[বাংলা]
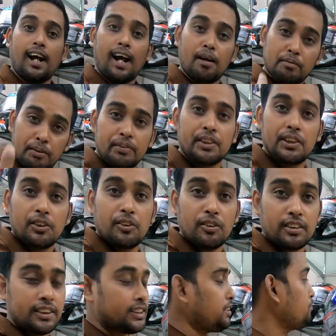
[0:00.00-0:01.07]
আমি ভিডিও
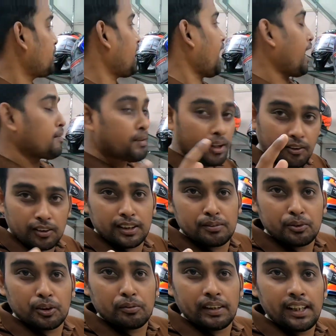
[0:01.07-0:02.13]
করতেছি মানে আমার কথা
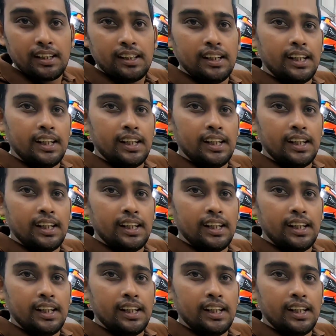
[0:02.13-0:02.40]
বলবেন